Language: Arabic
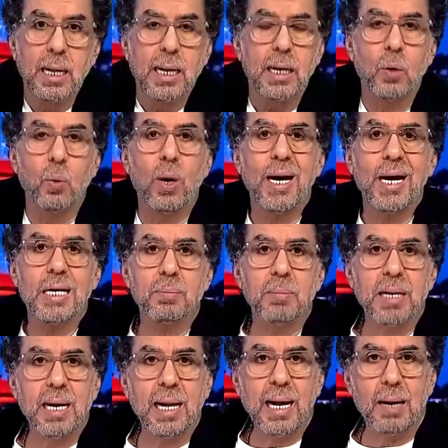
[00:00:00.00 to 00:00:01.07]
لواحد
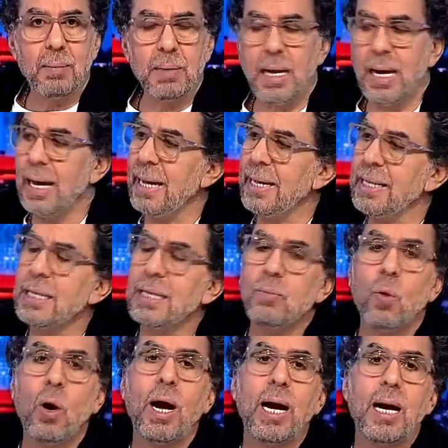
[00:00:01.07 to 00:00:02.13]
من الحمله هيجي
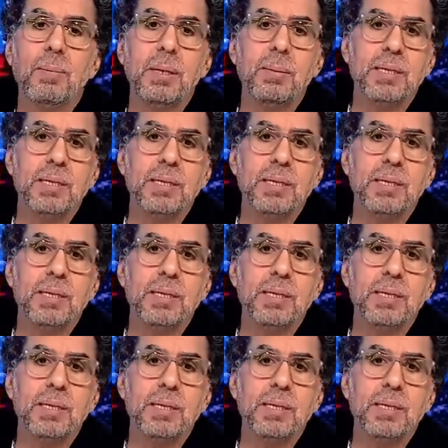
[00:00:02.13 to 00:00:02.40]
محامي